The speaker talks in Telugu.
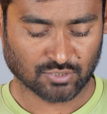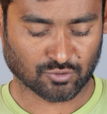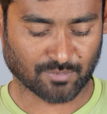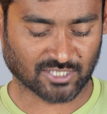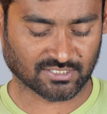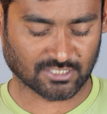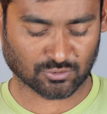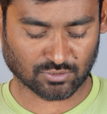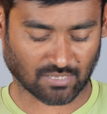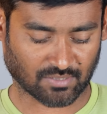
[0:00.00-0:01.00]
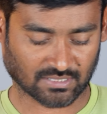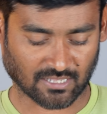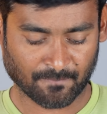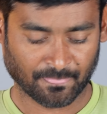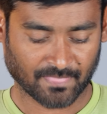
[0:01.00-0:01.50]
సో మెన్షన్ చేసుకున్న తర్వాత
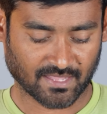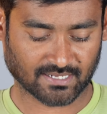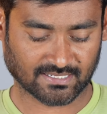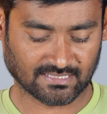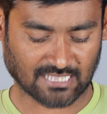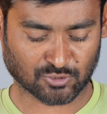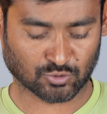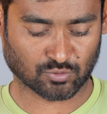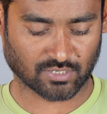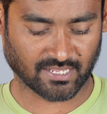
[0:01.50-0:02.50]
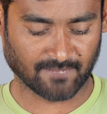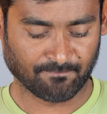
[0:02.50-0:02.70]
ఇక్కడ కింద ఆప్షన్ చూడండి